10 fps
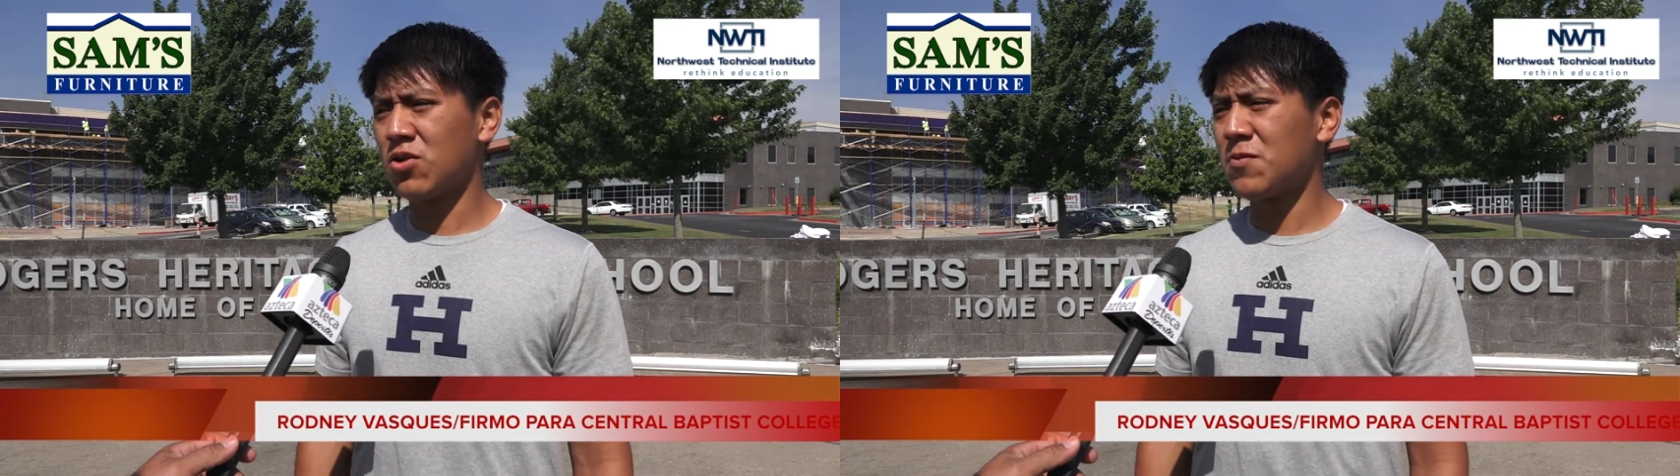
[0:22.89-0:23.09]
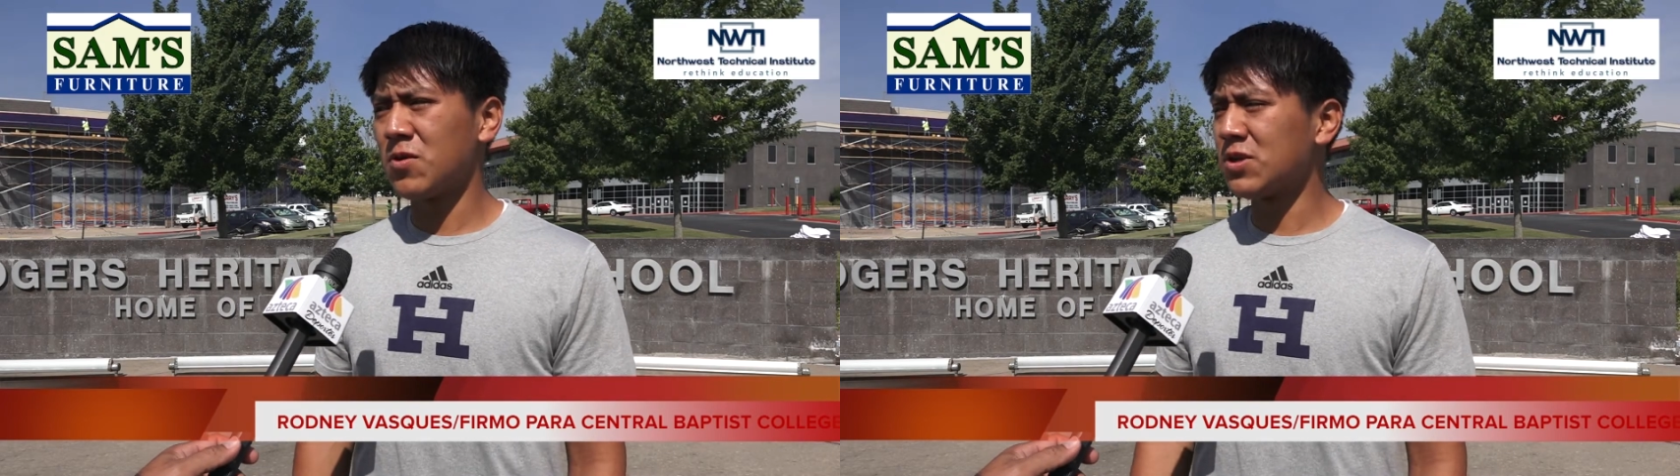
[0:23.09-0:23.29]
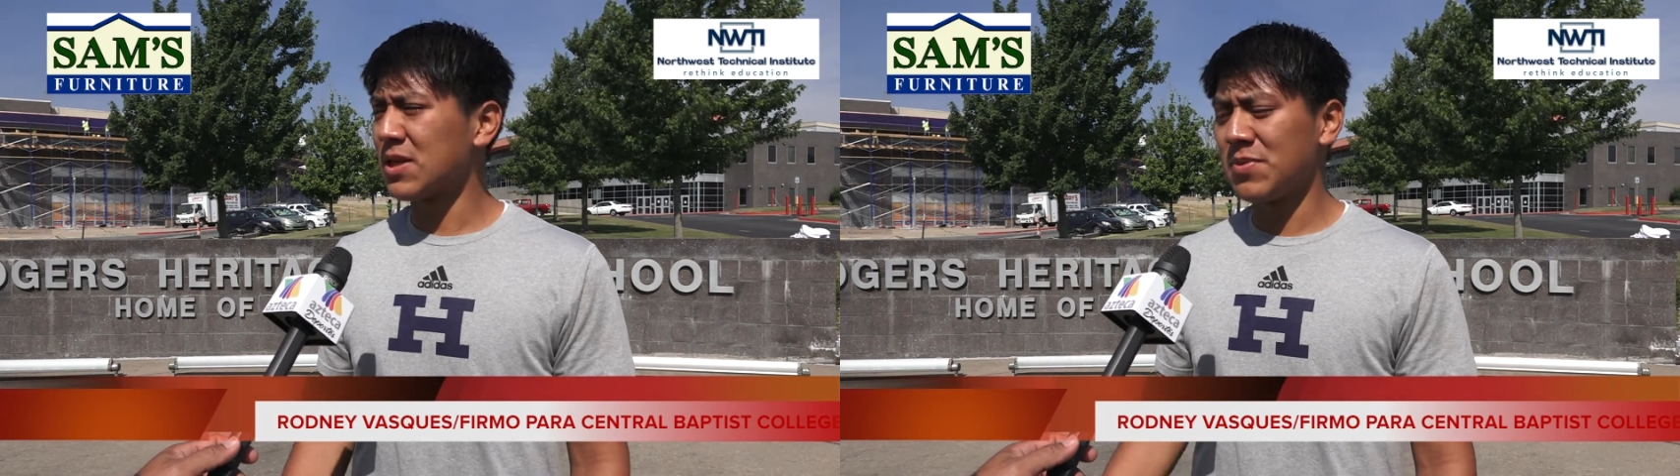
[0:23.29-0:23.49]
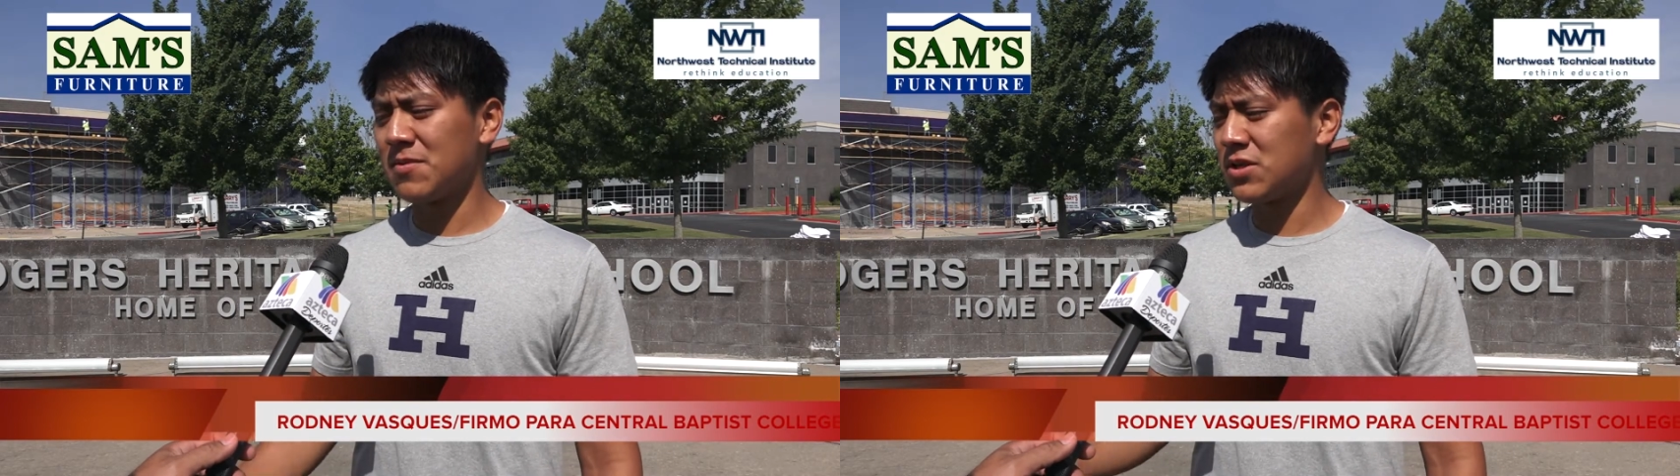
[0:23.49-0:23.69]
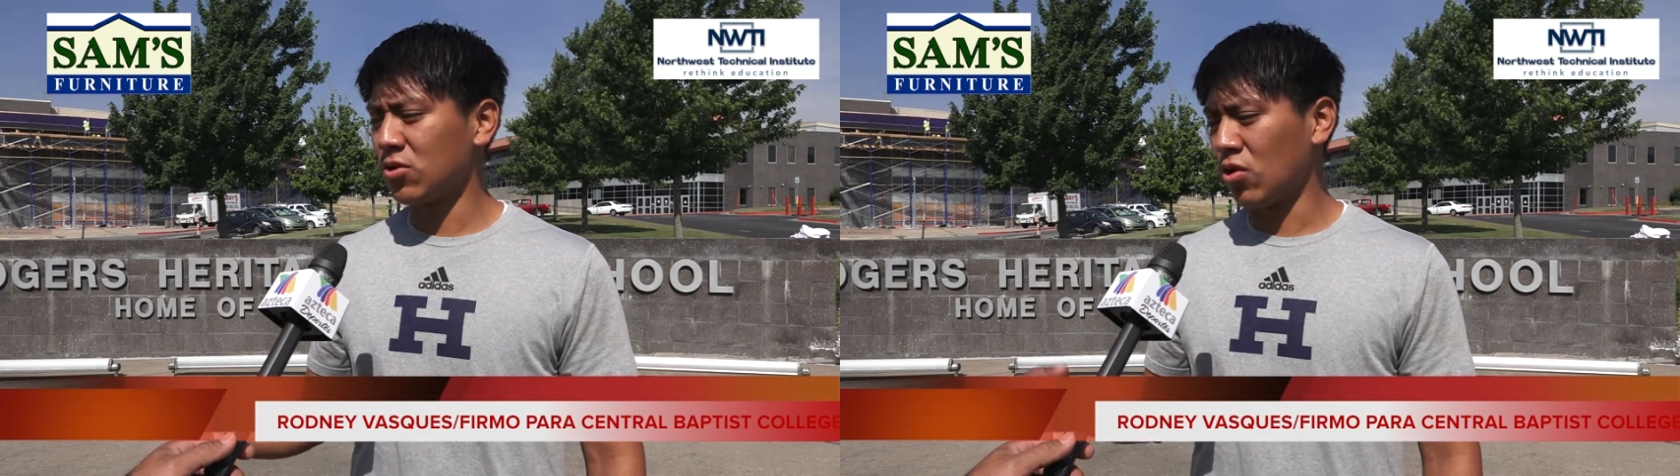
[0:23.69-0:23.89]
Yo, yo, siempre
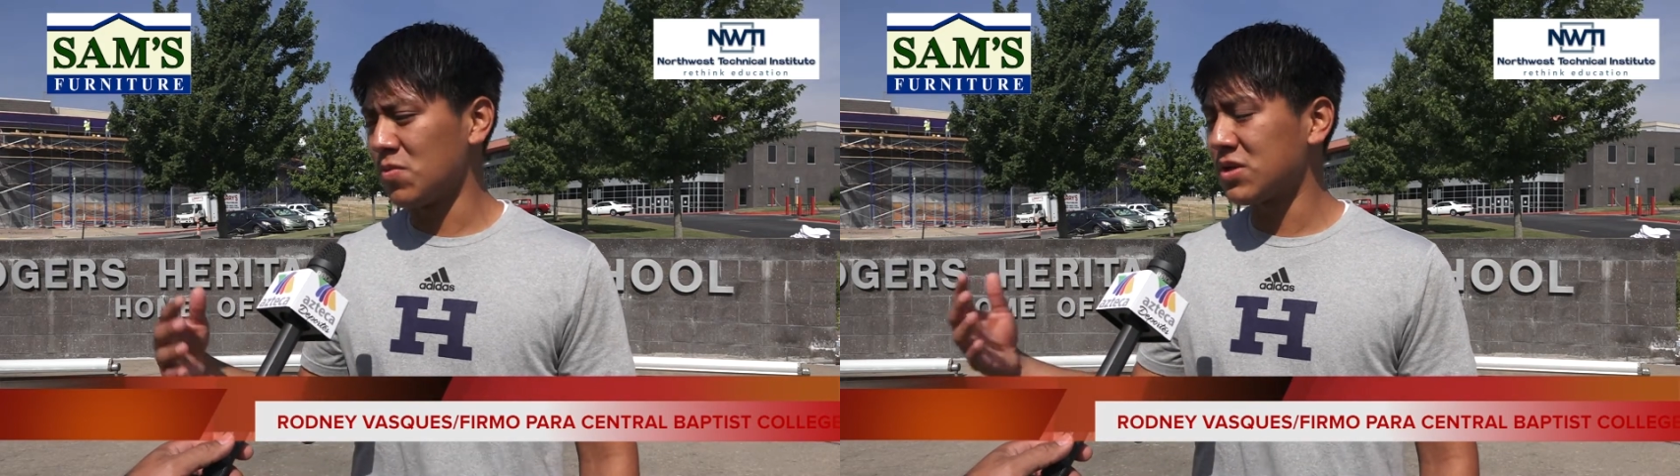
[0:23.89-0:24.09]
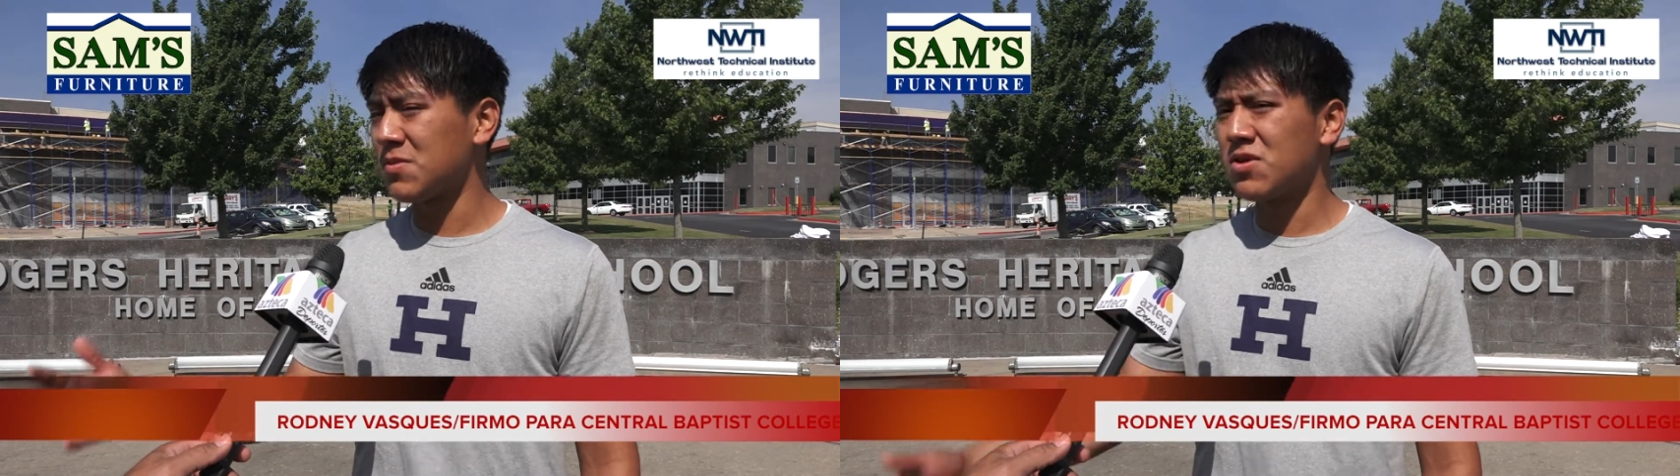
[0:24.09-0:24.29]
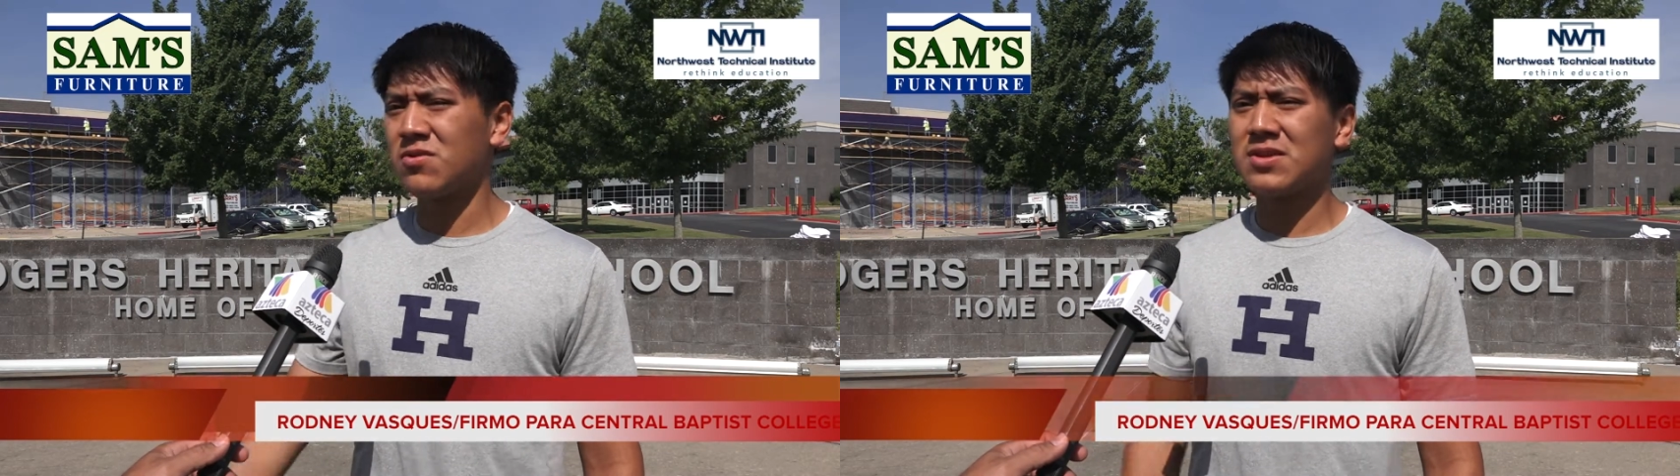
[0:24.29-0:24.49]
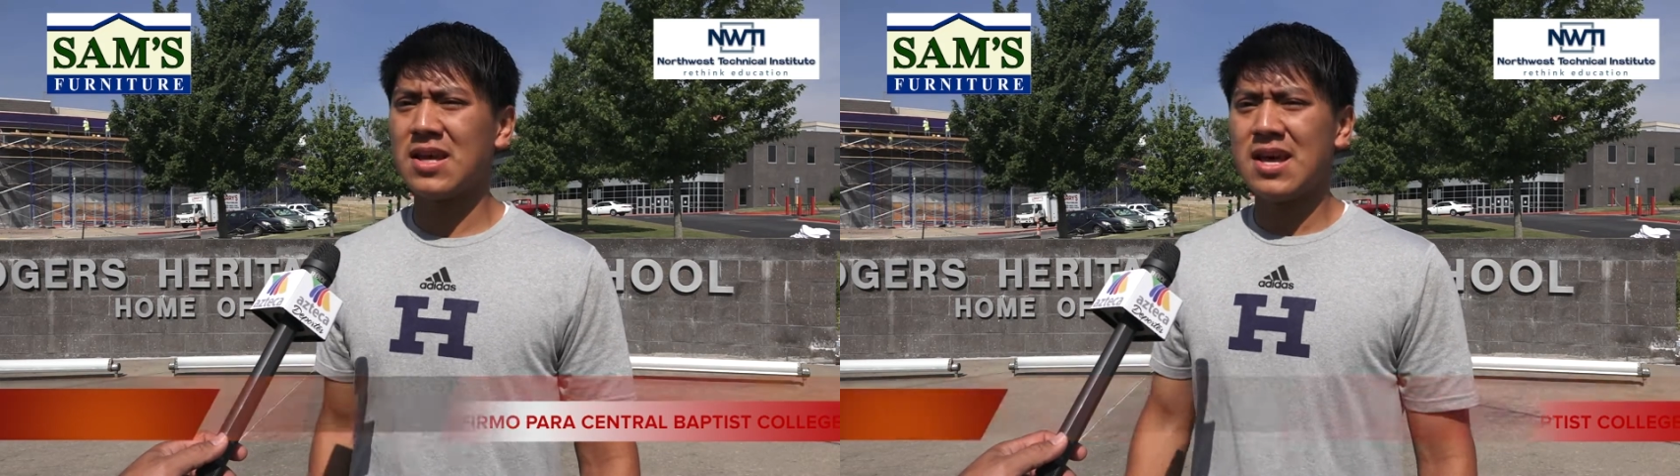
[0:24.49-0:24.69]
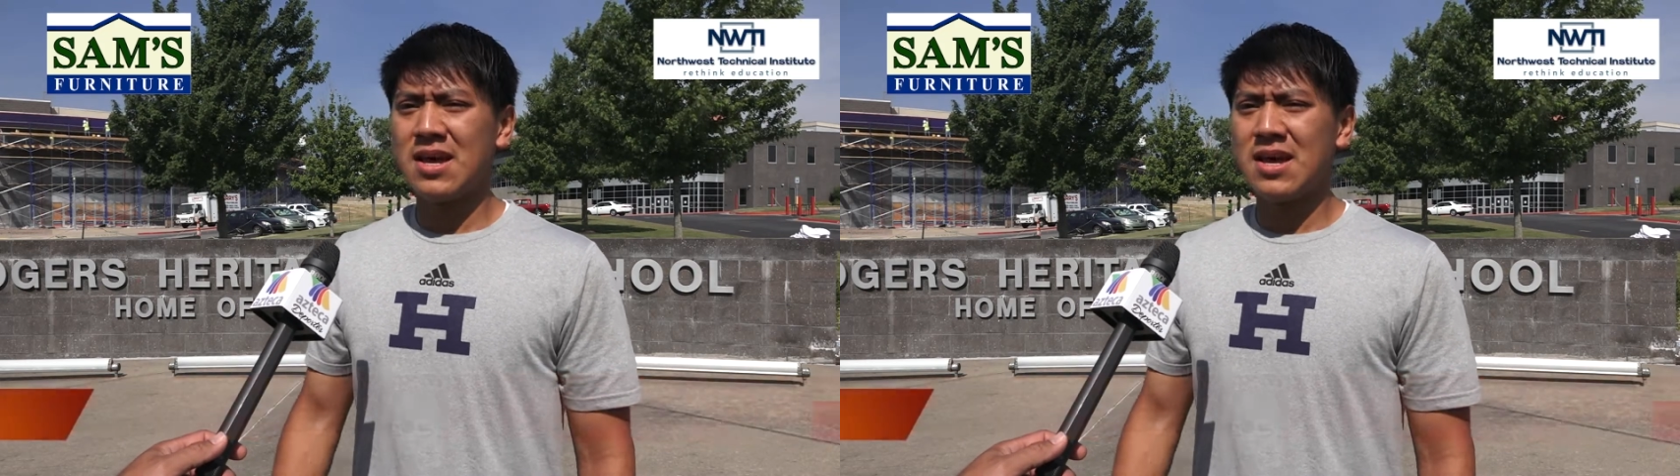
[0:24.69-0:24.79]
he visto a todos mis amigos